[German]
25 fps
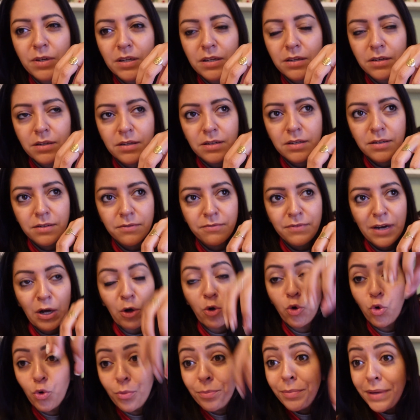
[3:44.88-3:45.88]

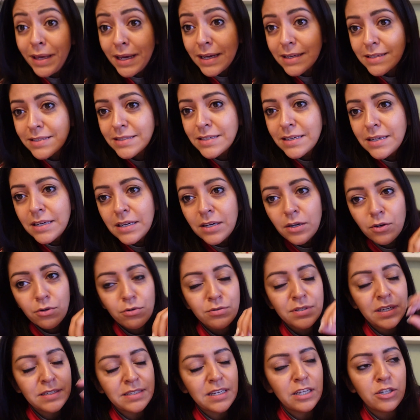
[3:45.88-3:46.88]
gevakuumiert
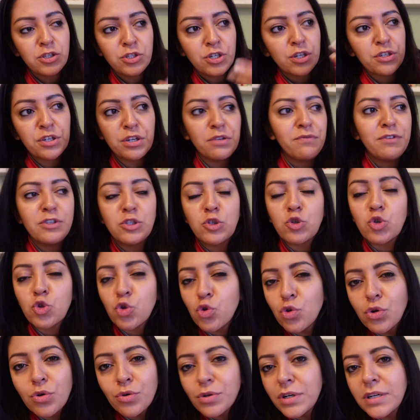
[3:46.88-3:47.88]
und das erzeugt irgendwie so einen
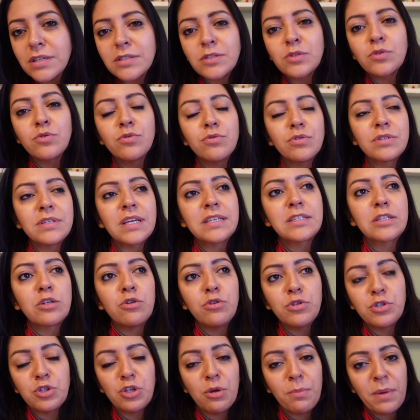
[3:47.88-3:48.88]
Druck oder so und das
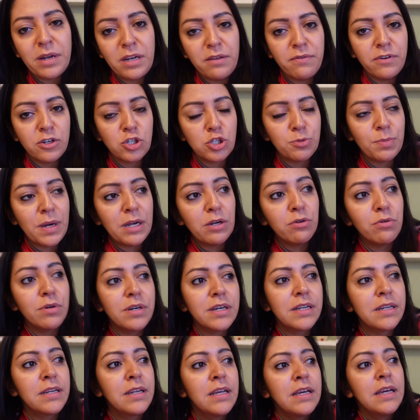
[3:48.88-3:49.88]
löst nochmal die
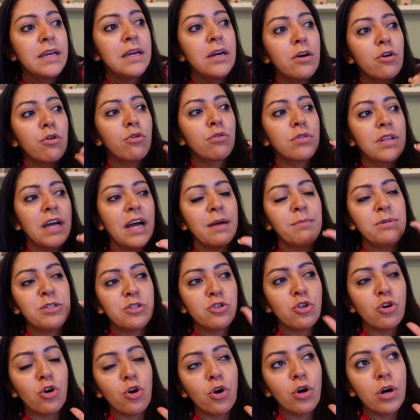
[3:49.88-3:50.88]
Verspannungen. Und habe ich
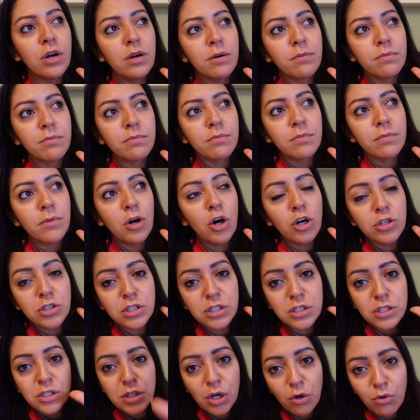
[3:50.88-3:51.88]
noch ähm,
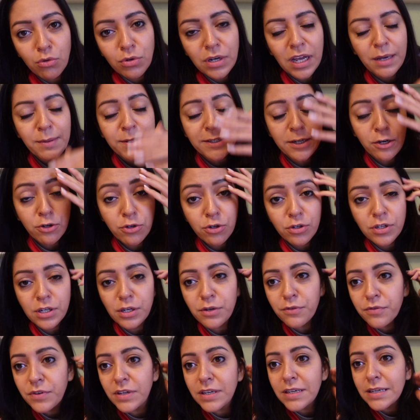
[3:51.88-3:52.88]
Hot Stone, habe ich auch noch
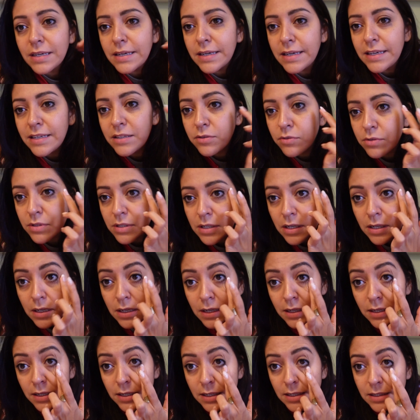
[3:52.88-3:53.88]
drauf gekriegt und
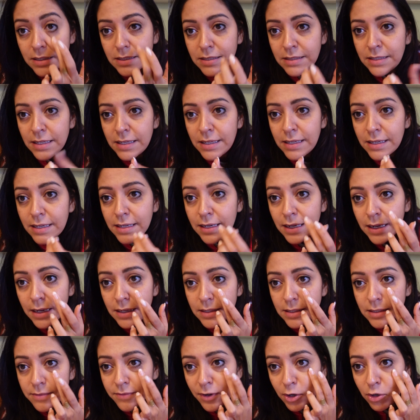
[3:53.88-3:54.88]
ich sehe hier
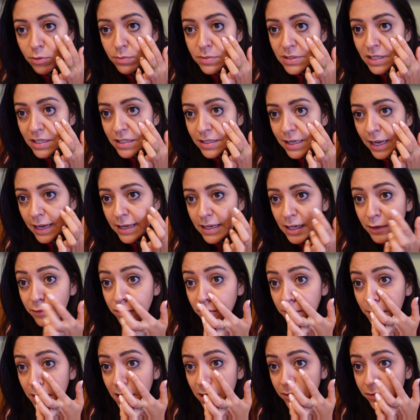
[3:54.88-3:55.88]
gerade, warum sagt keiner
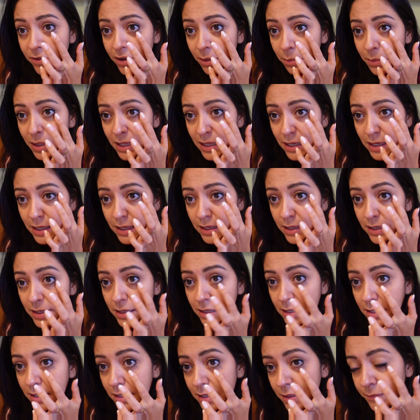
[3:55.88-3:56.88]
von meiner Familie,
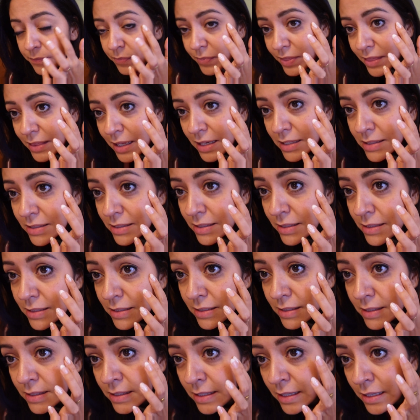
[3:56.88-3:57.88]
dass ich
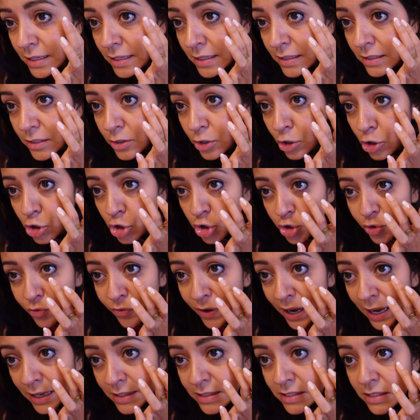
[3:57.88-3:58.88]
hier noch
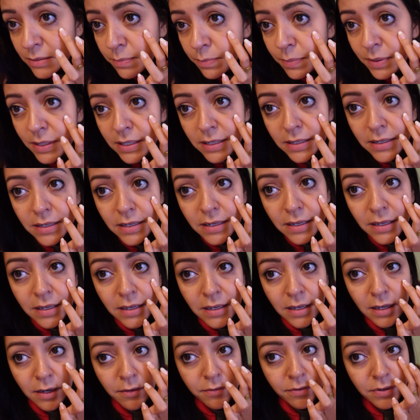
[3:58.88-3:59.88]
schwarz bin
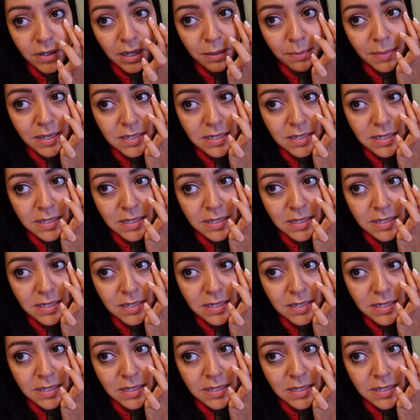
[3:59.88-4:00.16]
von der